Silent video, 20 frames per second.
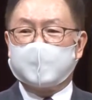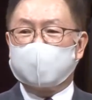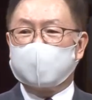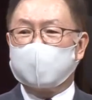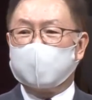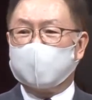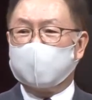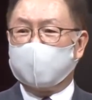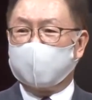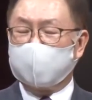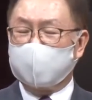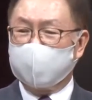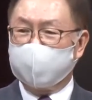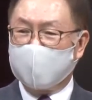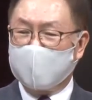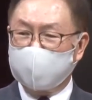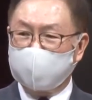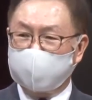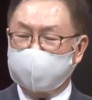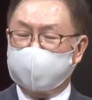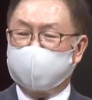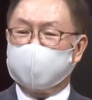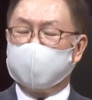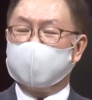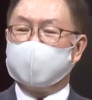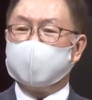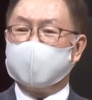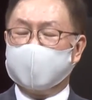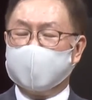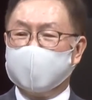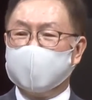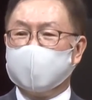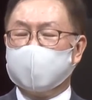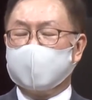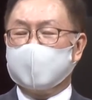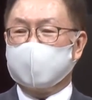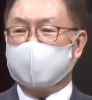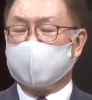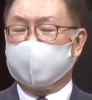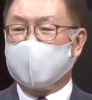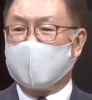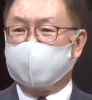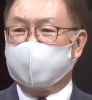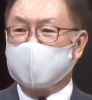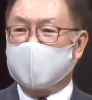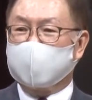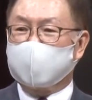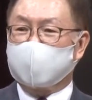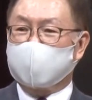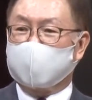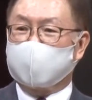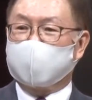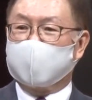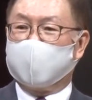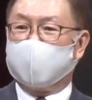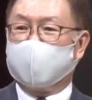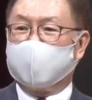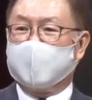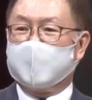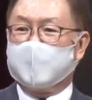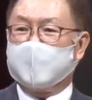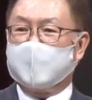또 거기 발론티어들이 참 앞장서서